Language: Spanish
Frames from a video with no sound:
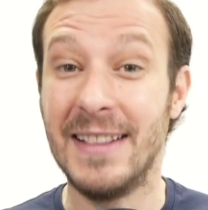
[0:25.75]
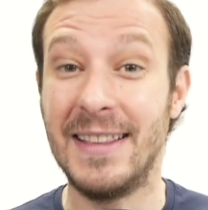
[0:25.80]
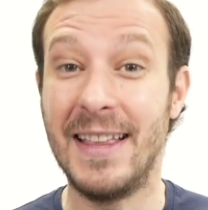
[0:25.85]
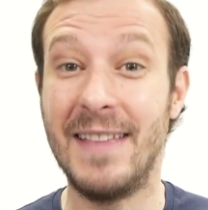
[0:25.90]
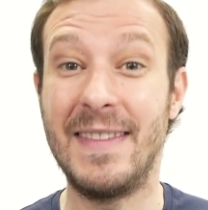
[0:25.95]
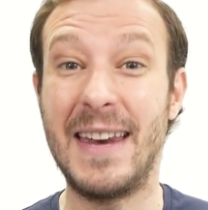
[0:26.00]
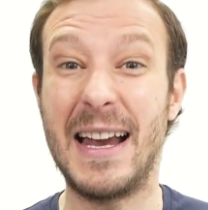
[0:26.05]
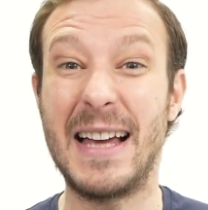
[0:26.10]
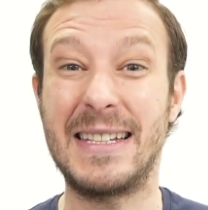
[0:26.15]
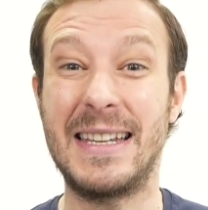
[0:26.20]

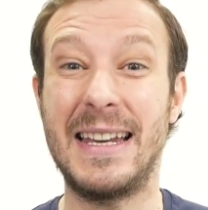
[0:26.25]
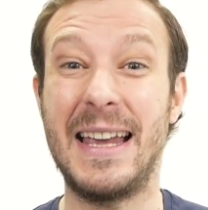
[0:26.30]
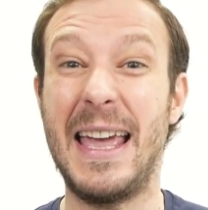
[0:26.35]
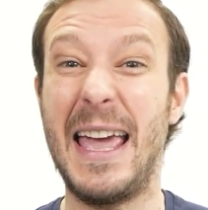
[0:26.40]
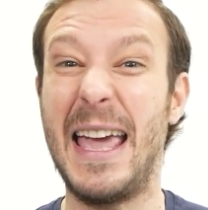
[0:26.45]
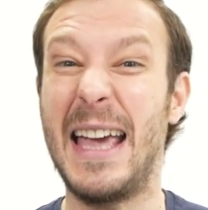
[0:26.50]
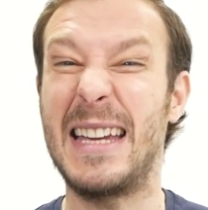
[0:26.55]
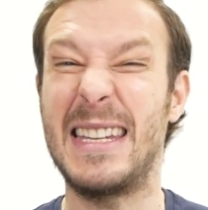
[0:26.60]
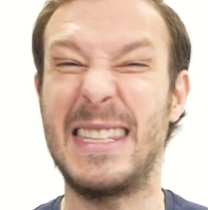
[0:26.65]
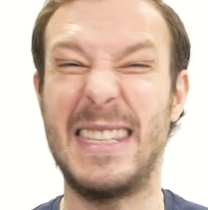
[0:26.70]
tendrás
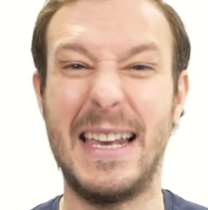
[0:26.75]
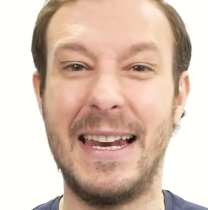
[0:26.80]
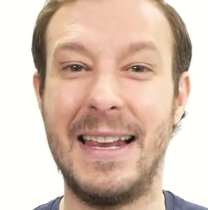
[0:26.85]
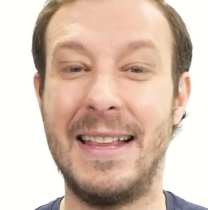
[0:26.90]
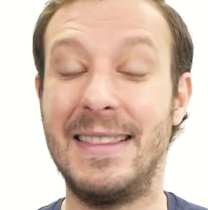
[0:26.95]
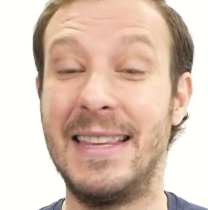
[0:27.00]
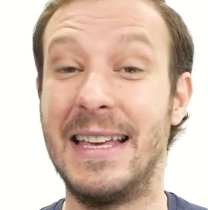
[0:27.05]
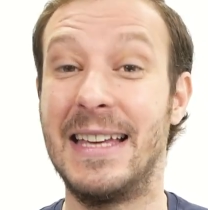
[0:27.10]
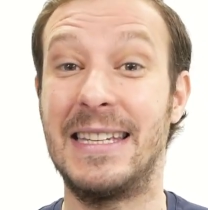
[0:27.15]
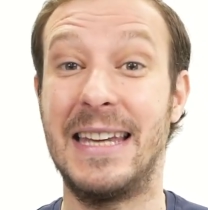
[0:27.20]

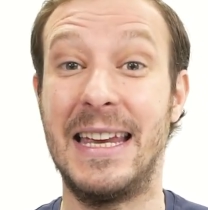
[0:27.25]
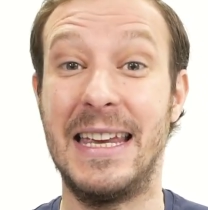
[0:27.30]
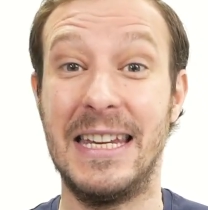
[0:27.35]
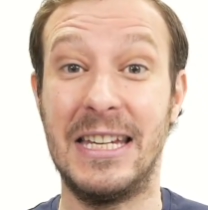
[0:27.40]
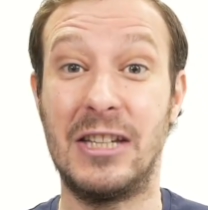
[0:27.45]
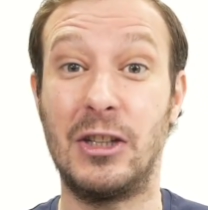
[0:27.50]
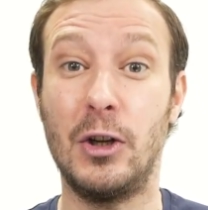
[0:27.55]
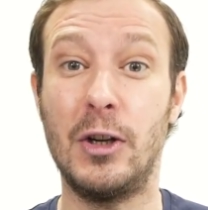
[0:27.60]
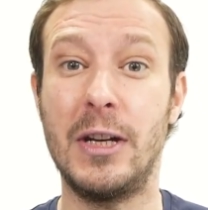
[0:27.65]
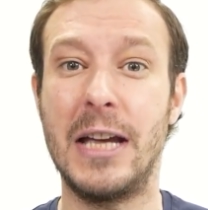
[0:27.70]
excelentes
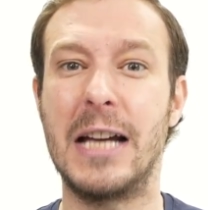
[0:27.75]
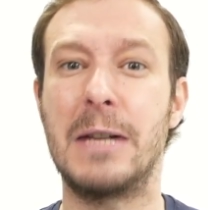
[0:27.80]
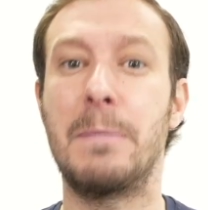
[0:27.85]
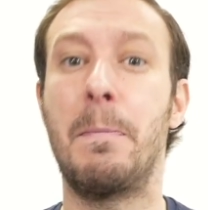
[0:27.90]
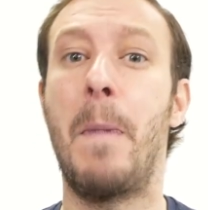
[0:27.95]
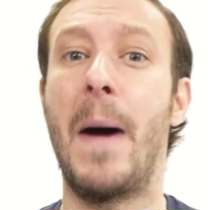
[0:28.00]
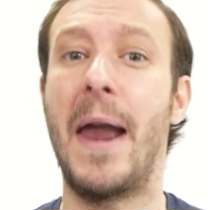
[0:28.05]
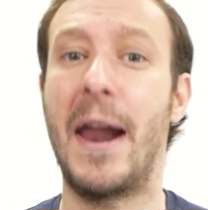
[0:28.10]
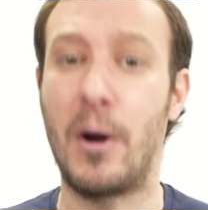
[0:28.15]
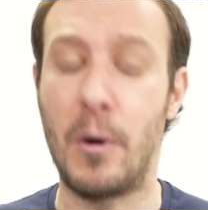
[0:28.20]
historias
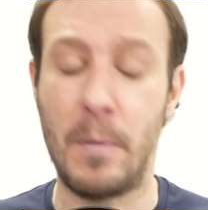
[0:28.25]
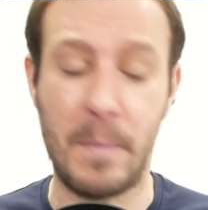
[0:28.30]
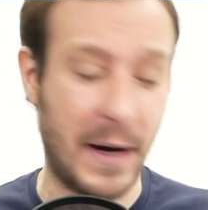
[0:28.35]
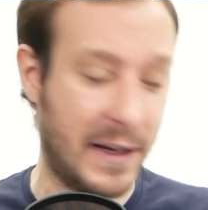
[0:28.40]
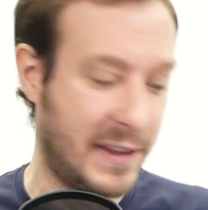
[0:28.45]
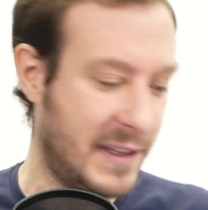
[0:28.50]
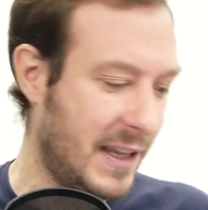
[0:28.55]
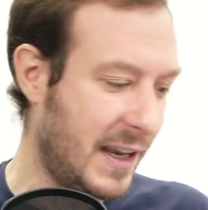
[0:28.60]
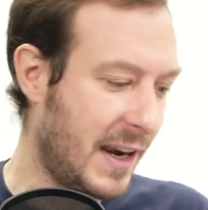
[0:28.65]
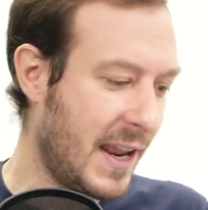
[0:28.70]
para
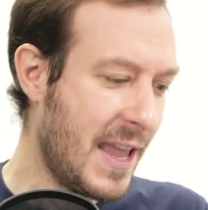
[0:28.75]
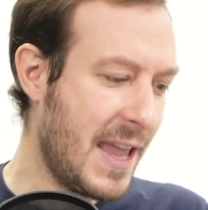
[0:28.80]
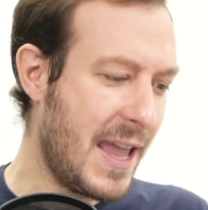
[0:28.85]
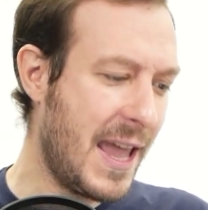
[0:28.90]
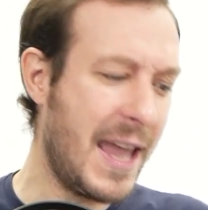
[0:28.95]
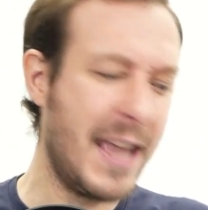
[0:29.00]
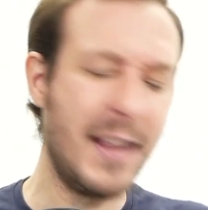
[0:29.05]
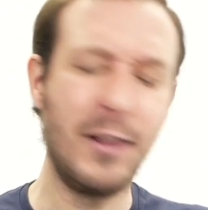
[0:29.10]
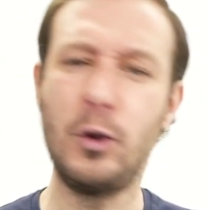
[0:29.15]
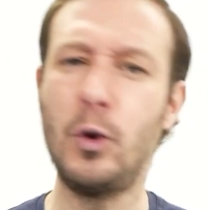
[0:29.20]
compartir
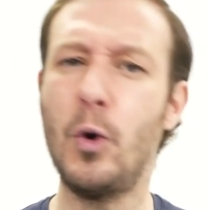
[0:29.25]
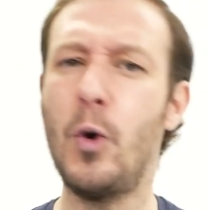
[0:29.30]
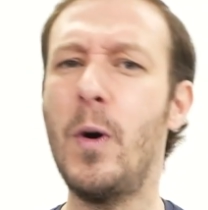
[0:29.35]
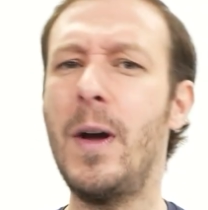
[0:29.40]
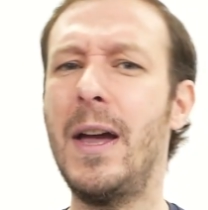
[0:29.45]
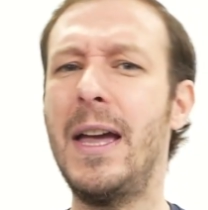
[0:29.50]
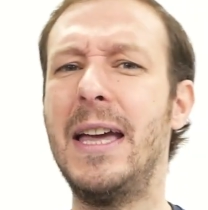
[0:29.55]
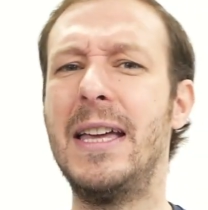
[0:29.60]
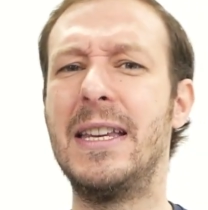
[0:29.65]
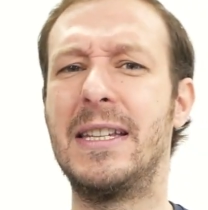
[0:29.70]
en tu
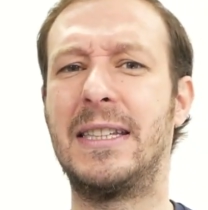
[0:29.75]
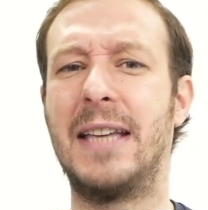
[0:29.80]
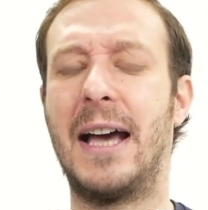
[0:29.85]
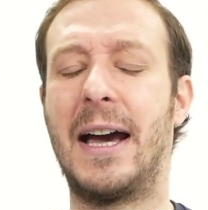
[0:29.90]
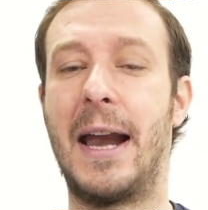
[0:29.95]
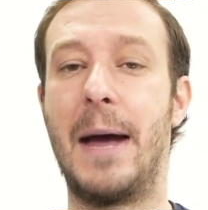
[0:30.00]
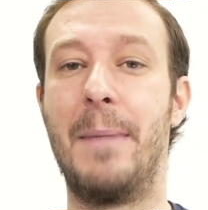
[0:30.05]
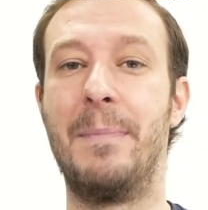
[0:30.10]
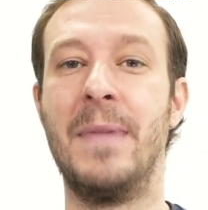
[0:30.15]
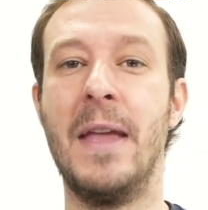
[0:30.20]

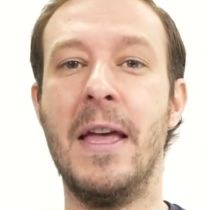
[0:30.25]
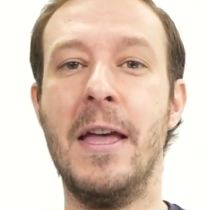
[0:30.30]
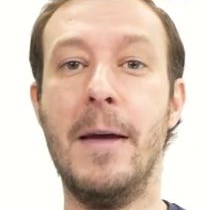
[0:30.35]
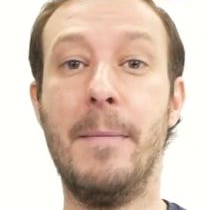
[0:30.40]
Instagram.